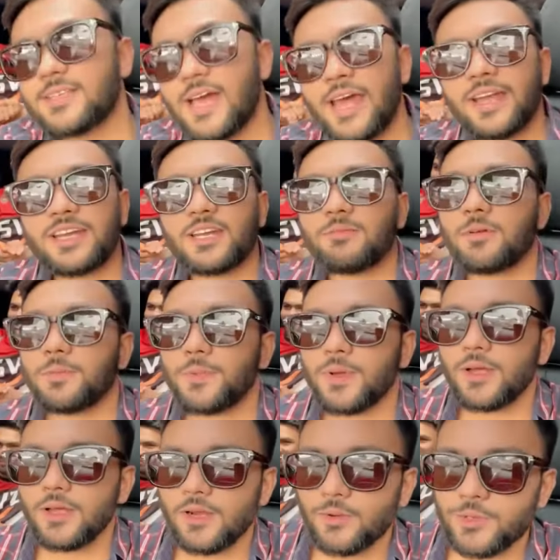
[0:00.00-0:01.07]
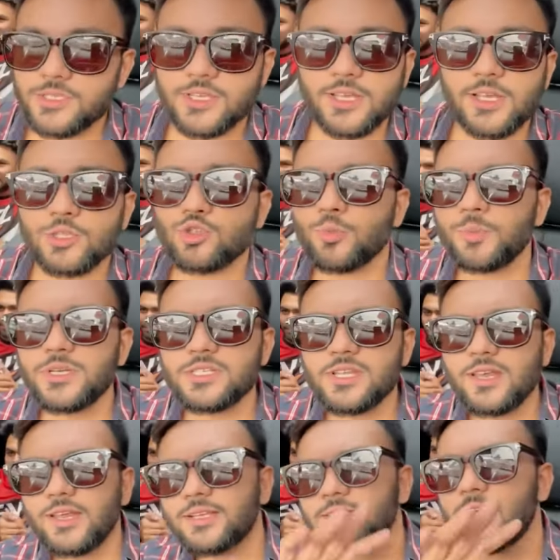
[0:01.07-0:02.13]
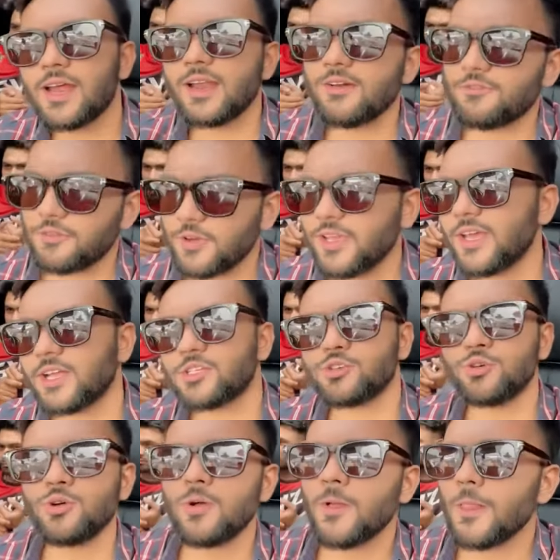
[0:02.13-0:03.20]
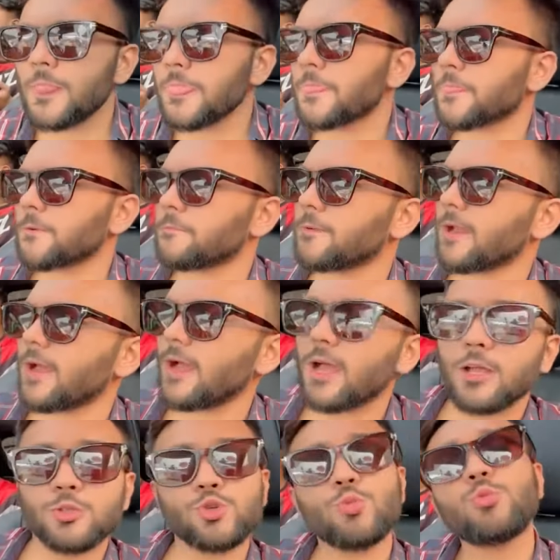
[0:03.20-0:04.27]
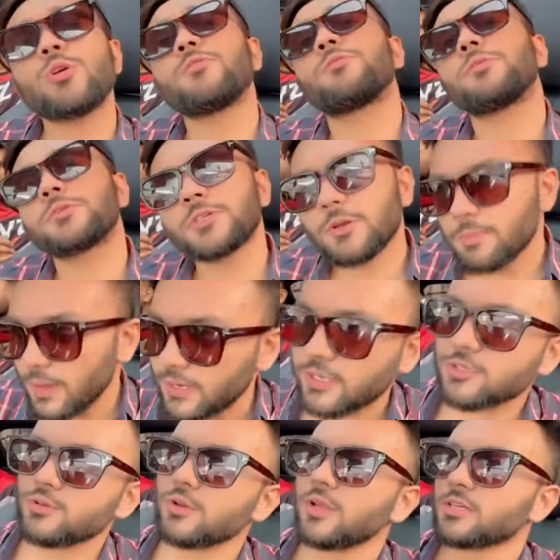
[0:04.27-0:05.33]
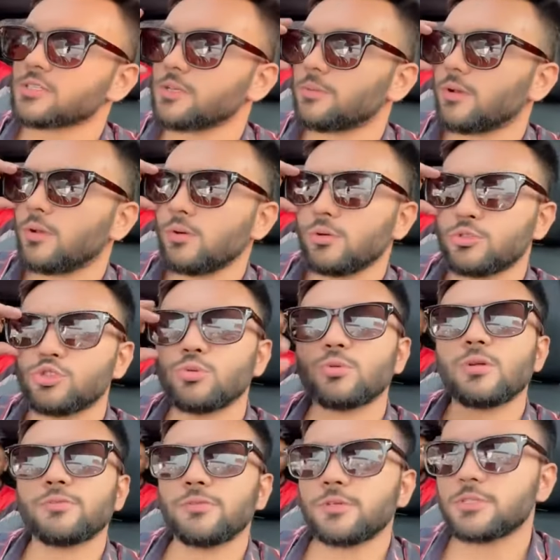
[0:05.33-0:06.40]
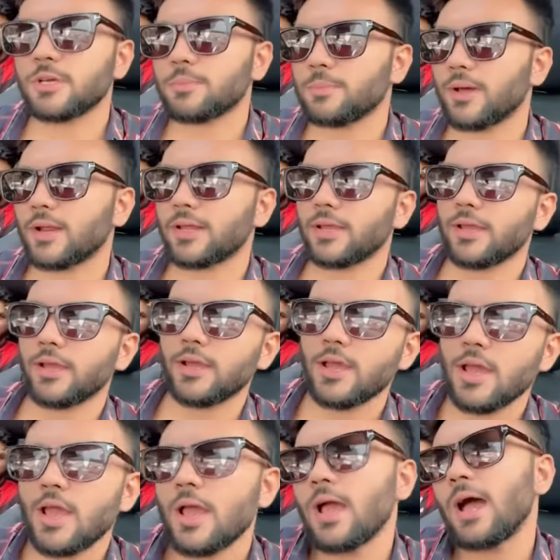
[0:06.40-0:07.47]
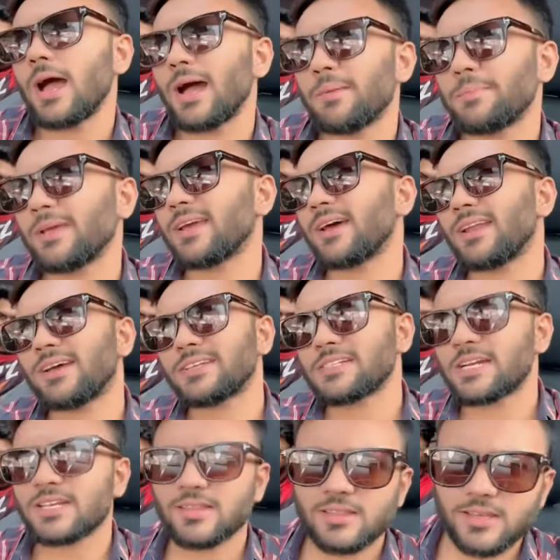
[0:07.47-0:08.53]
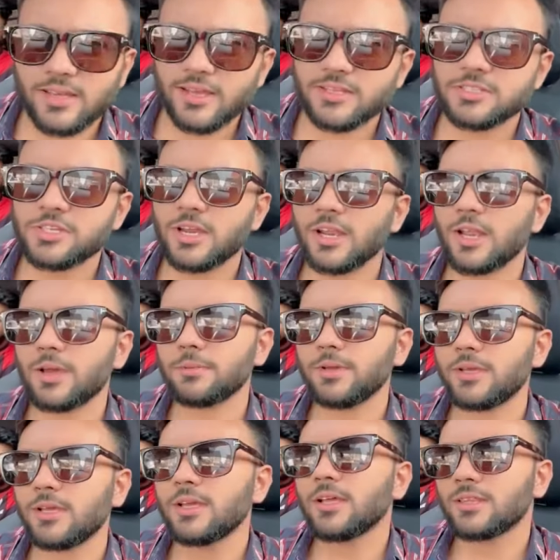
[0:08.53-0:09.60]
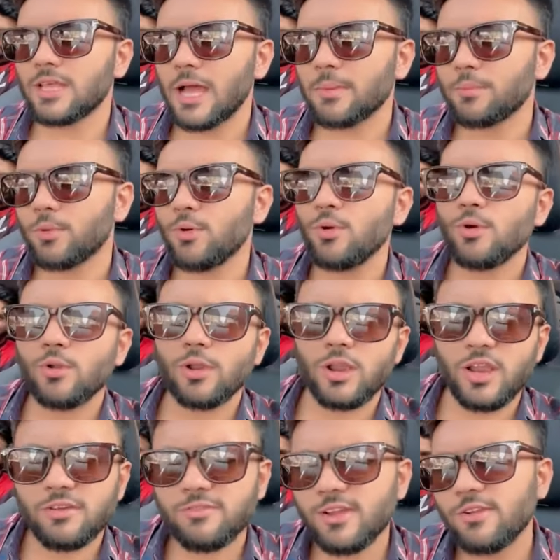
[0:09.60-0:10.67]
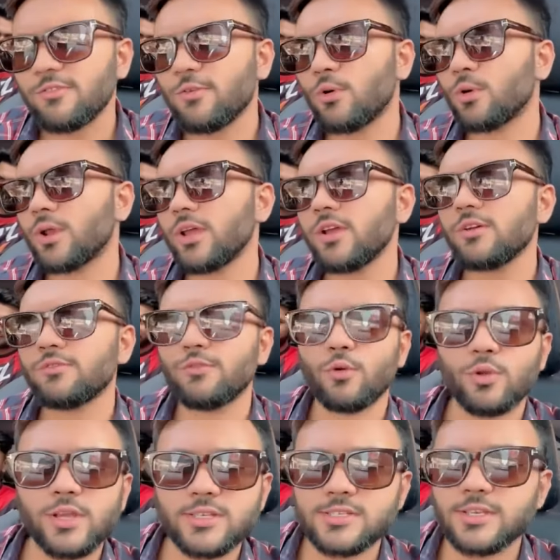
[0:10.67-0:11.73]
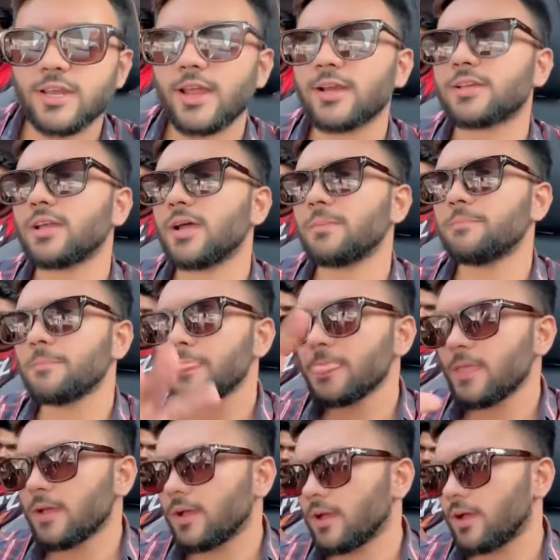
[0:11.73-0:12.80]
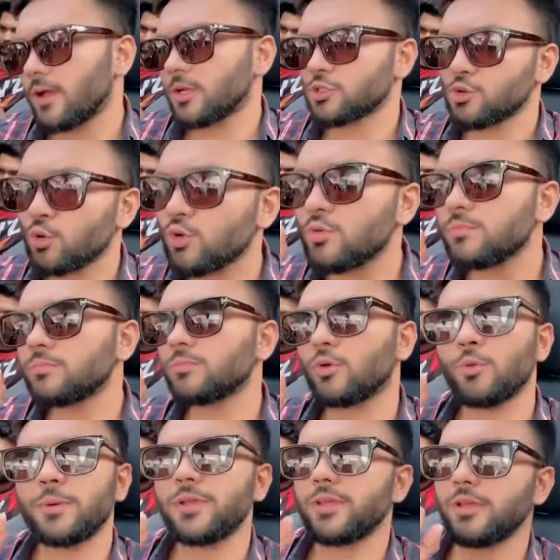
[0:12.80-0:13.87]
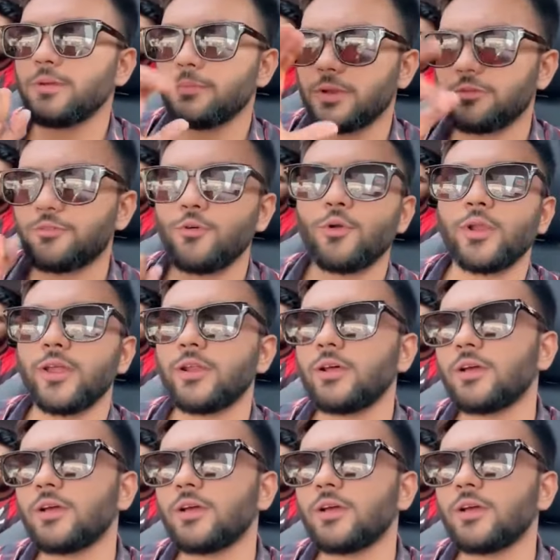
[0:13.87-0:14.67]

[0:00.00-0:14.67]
আরেকটা ব্যাপার হয়েছে চব্বিশ তারিখ যারা ফ্রি আছো তোমরা যমুনা পার্কে চলে আসতে পারো যমুনা ফিউচার পার্কে বিকাল চারটার দিকে ইনশাল্লাহ আমি থাকবো লেভেল ফোরে ফোনিক্সের একটা শোরুম ওপেনিং এ মানে ফোনের